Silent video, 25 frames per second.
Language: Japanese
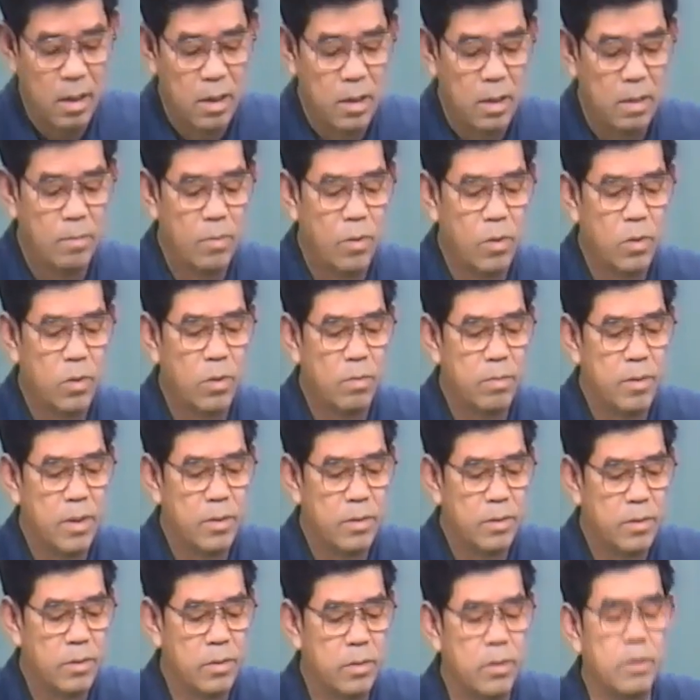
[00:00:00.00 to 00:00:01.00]
で、求め
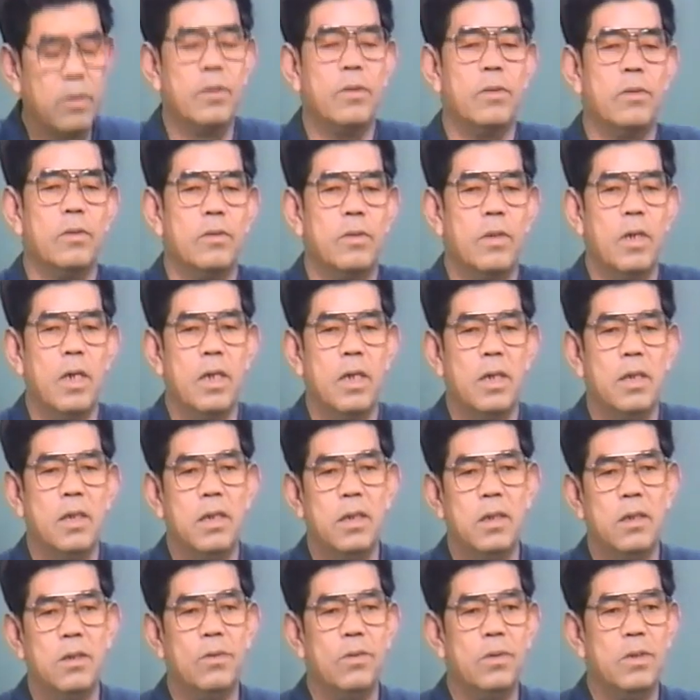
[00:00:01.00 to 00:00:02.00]
るということは
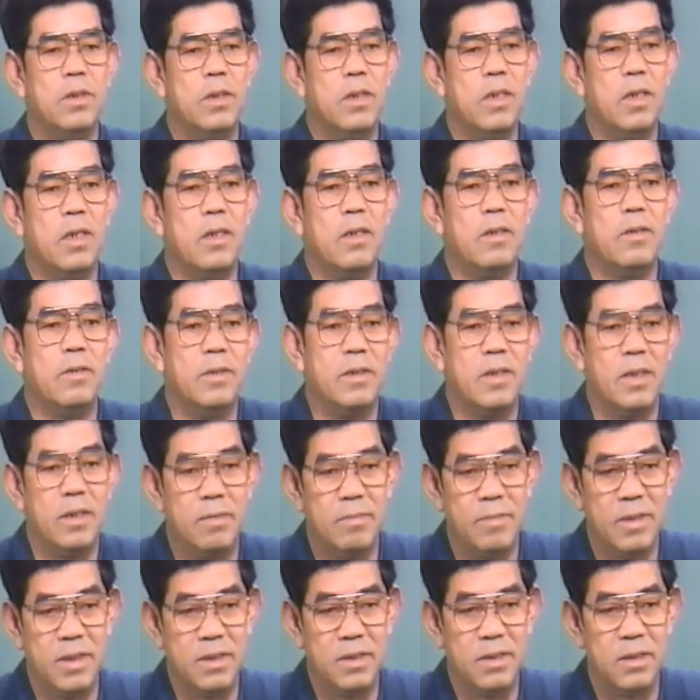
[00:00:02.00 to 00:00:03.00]
祈りでござ
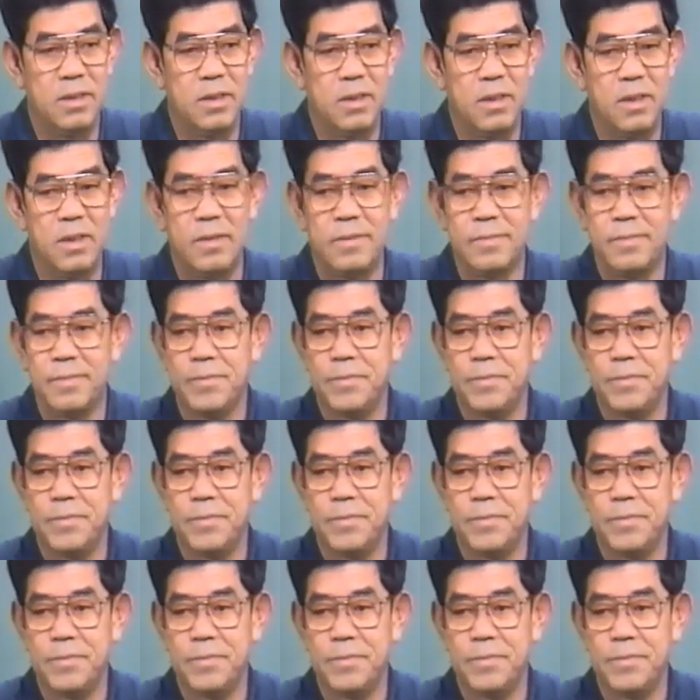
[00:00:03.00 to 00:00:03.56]
いまして、